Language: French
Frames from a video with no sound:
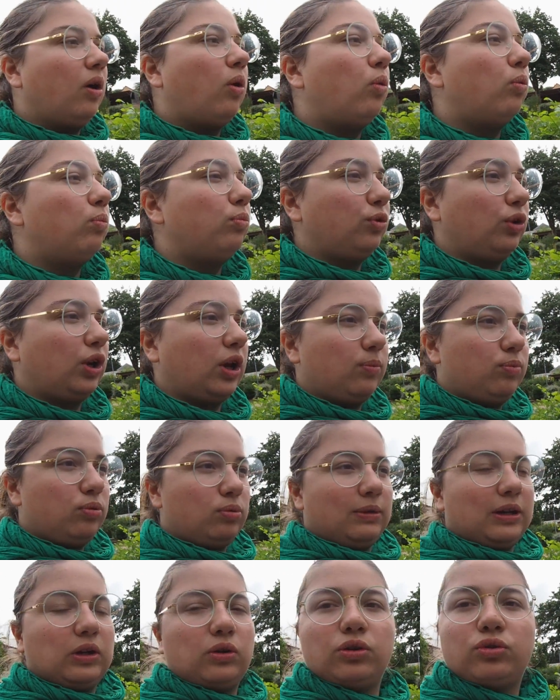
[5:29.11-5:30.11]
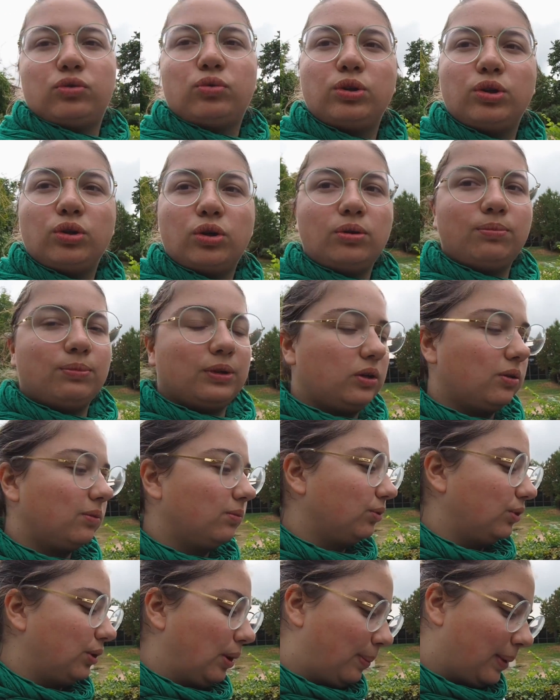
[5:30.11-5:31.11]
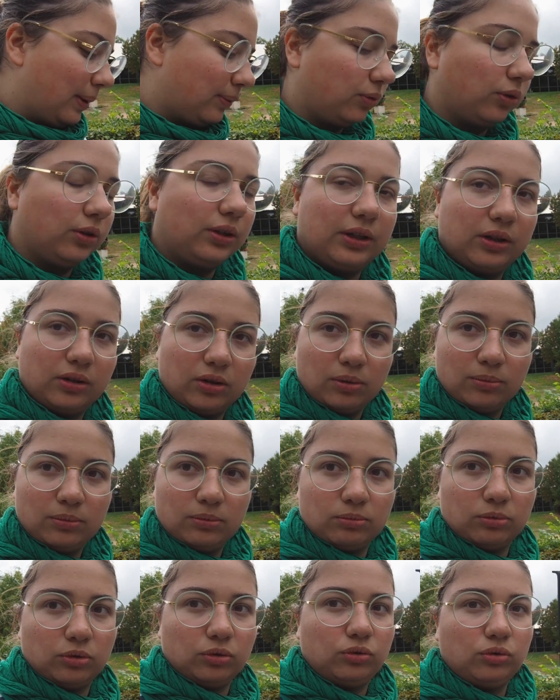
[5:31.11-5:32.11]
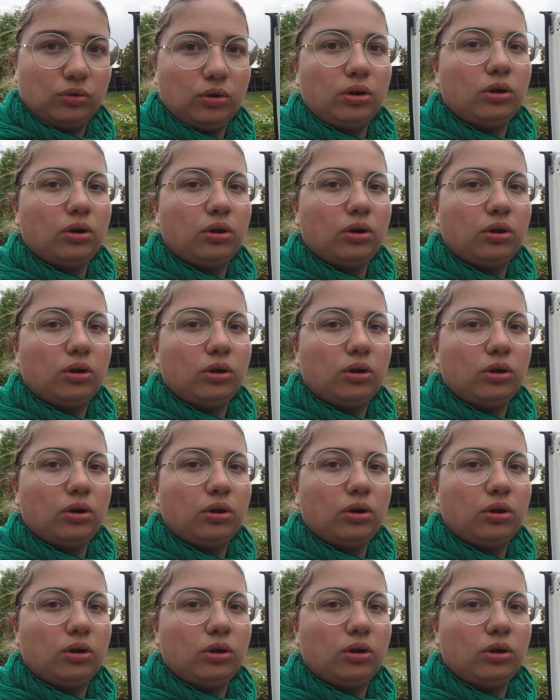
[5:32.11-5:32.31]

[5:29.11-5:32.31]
On aurait pu mettre le tuyau, mais comme on n'a pas besoin d'énormément d'eau,